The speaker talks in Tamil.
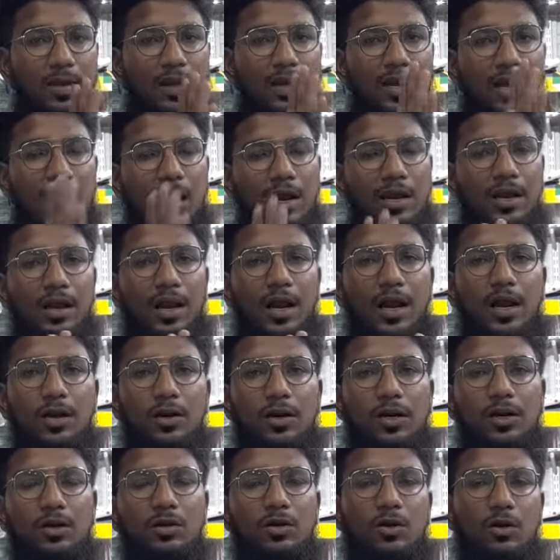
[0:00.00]
மாதிரி ஆன்லைன் ஆர்டர்
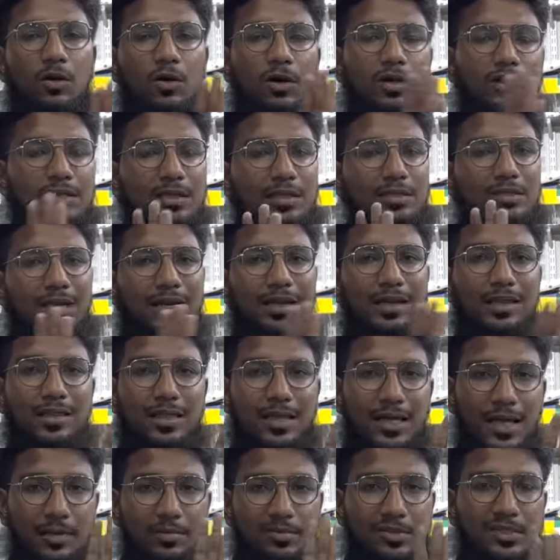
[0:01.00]
இருக்கிறவங்க ஸ்க்ரீன்ஷாட்
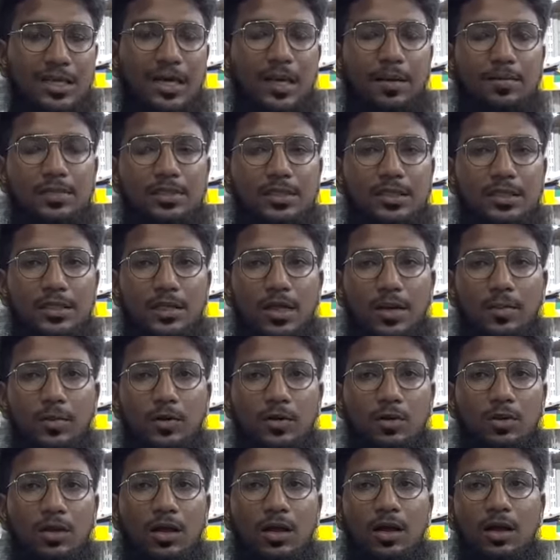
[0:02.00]
எடுத்து அமிச்சு அமிச்சிங்கன்னா
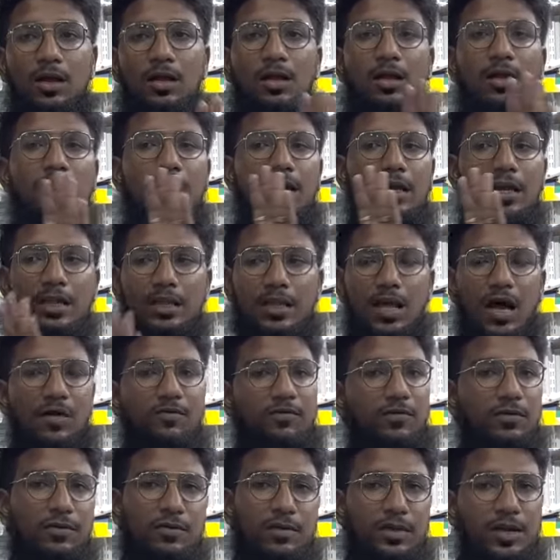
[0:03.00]
மட்டும்தான் இந்த
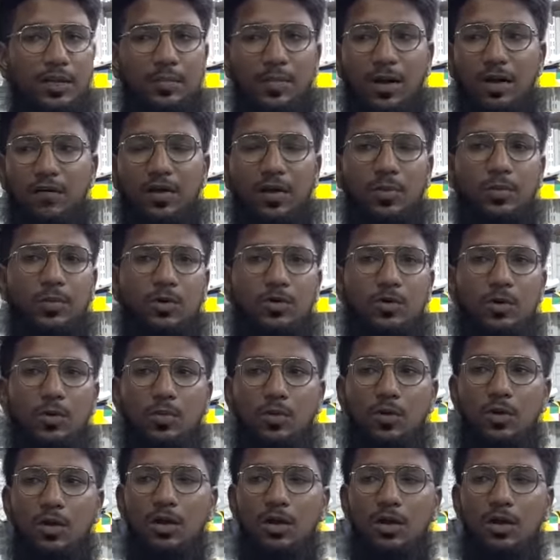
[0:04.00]
ஆஃபர் வந்து நம்ம அவைல் பண்ணுவோம் ப்ரோ